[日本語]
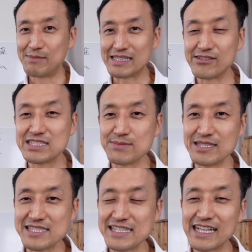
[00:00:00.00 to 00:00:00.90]
まあ、楽し
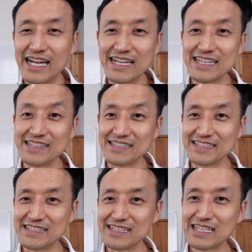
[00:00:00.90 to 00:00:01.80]
みにしながらやって
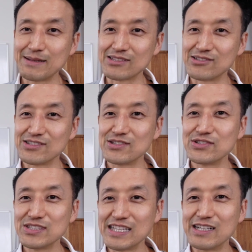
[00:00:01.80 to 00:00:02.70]
いただければという
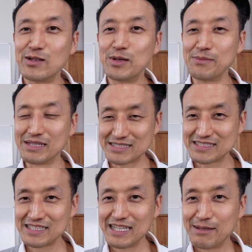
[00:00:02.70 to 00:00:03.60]
ふうに思いま
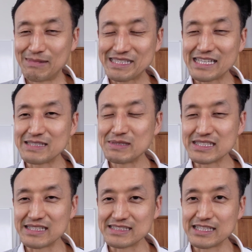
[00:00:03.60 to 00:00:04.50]
す。またやってみ
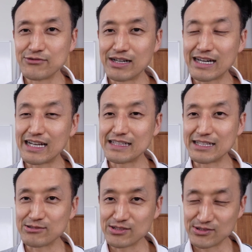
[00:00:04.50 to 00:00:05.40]
てですね、わから
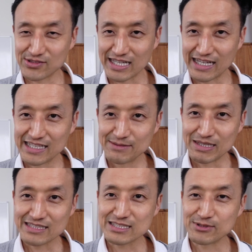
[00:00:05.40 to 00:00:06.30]
ないこととか、
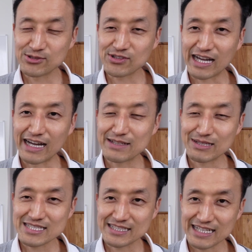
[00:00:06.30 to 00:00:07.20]
まあ、質問とかあり
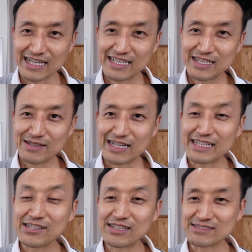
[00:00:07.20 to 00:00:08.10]
ましたら、
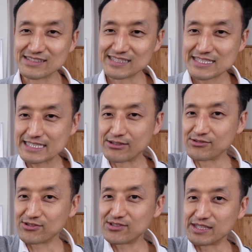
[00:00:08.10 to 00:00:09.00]
遠慮なくですね、下
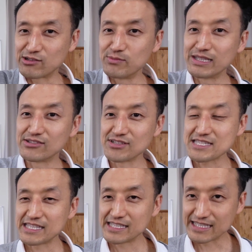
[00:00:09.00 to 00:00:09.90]
のところにコメント
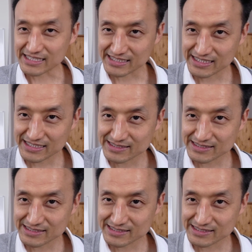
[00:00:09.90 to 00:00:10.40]
していただいて、